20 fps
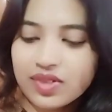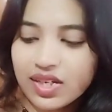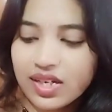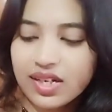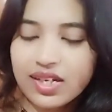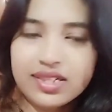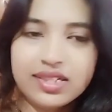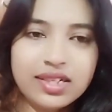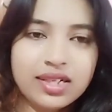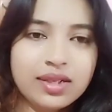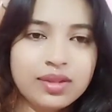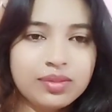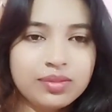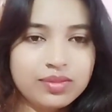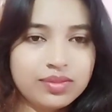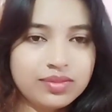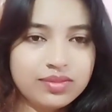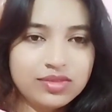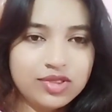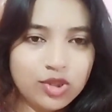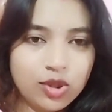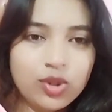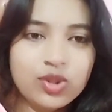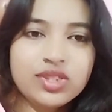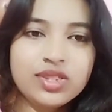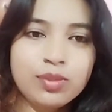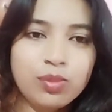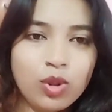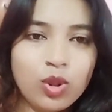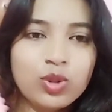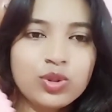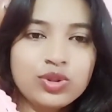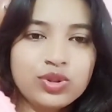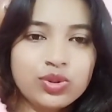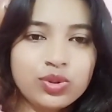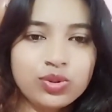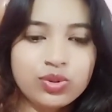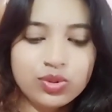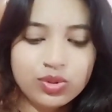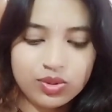এটা সহজে
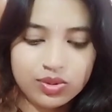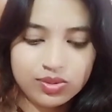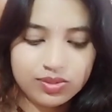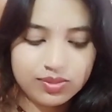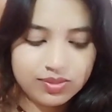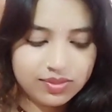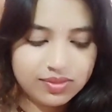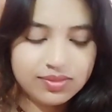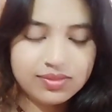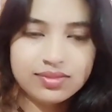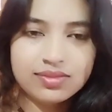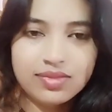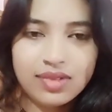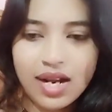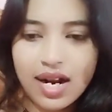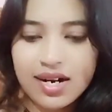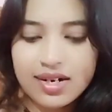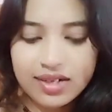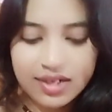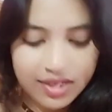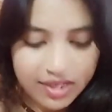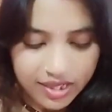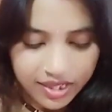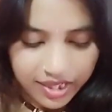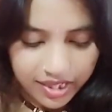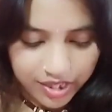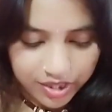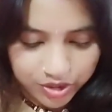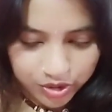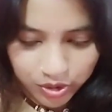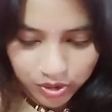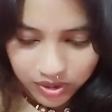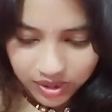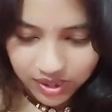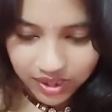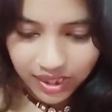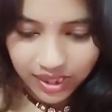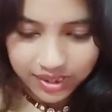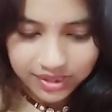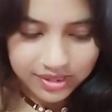বহনযোগ্য আর এর সঙ্গে
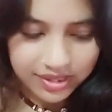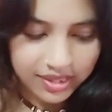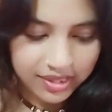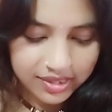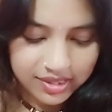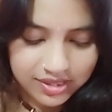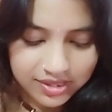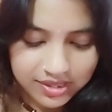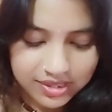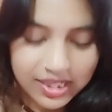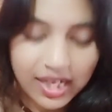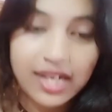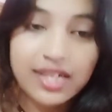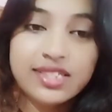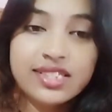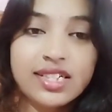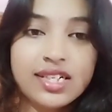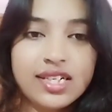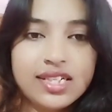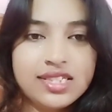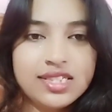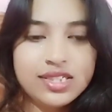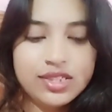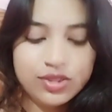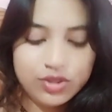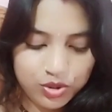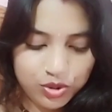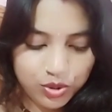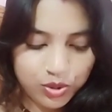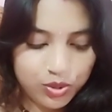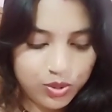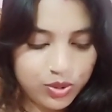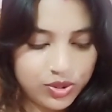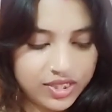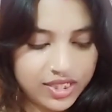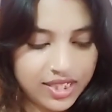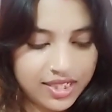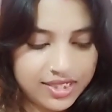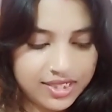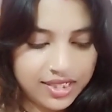একটা চার্জার আছে ছোট
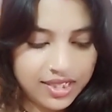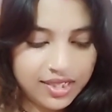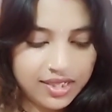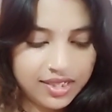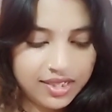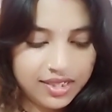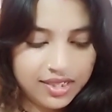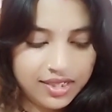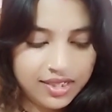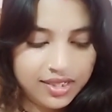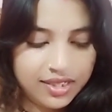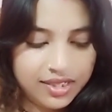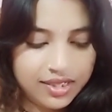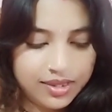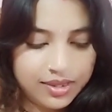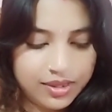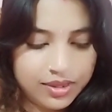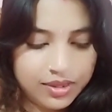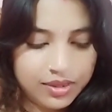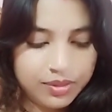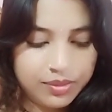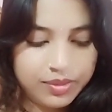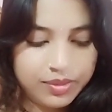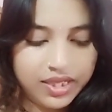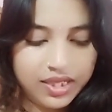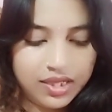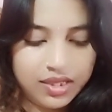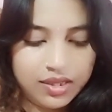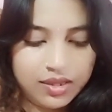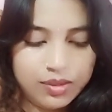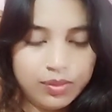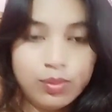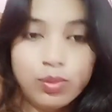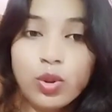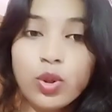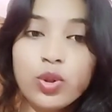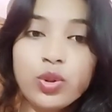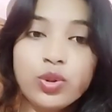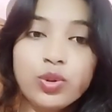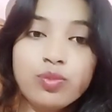চার্জার মানে
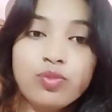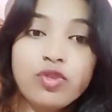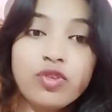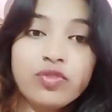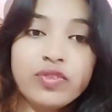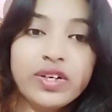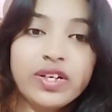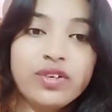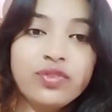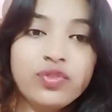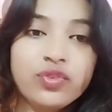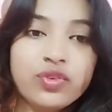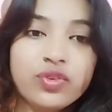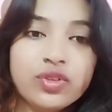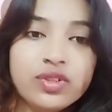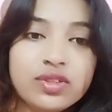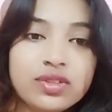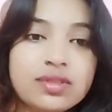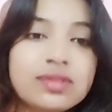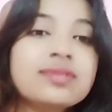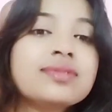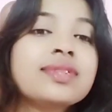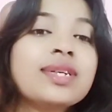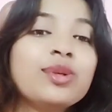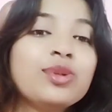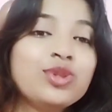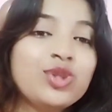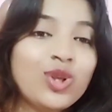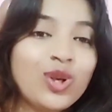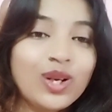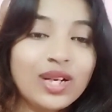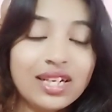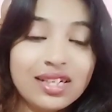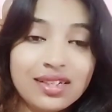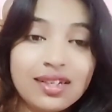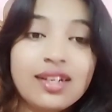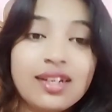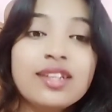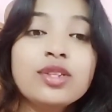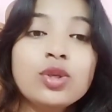বড় মোবাইল ফোন কেউ সঙ্গে
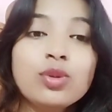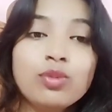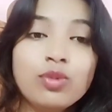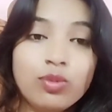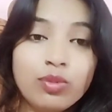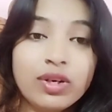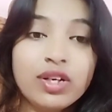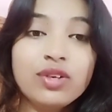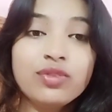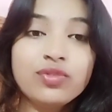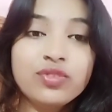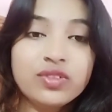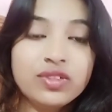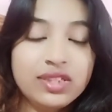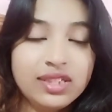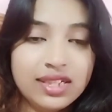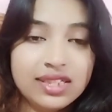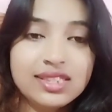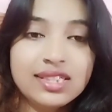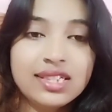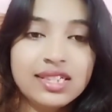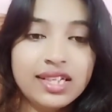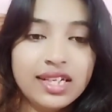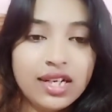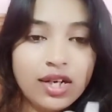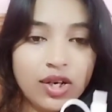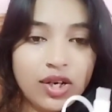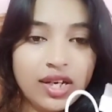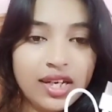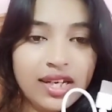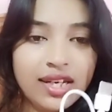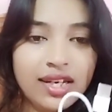নিলে তো মোবাইল ফোন নিয়ে যেতেই হয়